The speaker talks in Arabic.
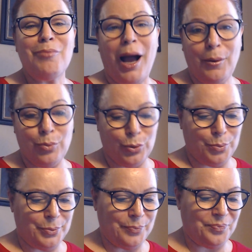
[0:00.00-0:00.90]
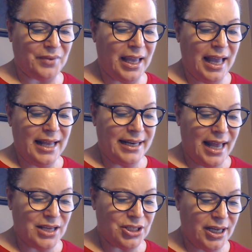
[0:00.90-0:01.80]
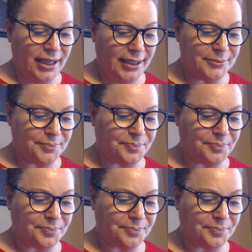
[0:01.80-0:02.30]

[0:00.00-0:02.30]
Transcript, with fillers: محبوب ناجح